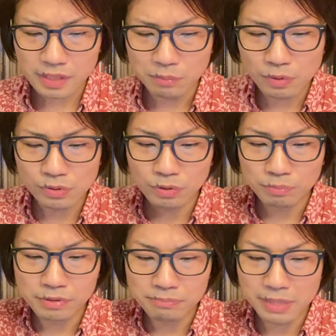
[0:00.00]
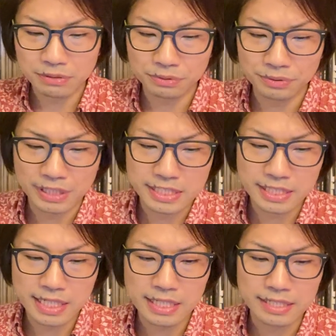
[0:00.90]
僕その文脈というか
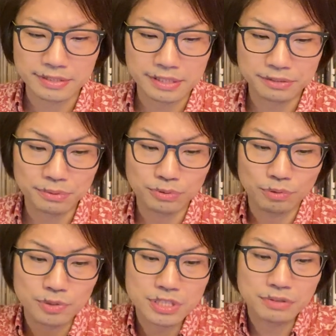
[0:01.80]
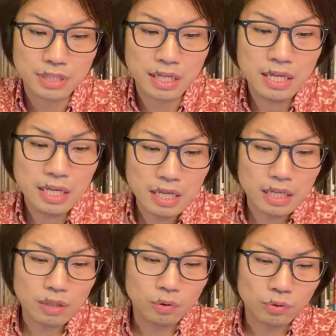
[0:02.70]
時系列がすごく乏しくて、
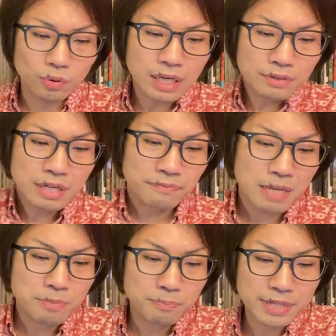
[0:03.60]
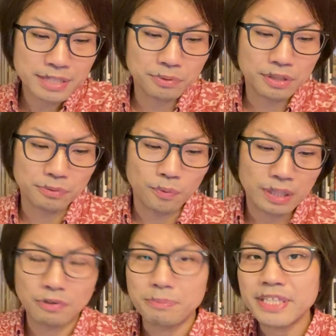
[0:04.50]
ドラクエファイブプレイとかの
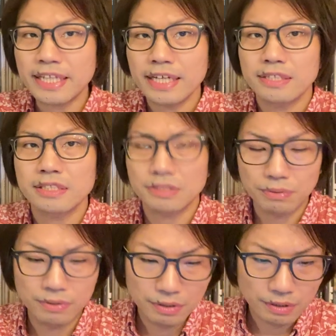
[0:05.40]
他のは見てないんですよ。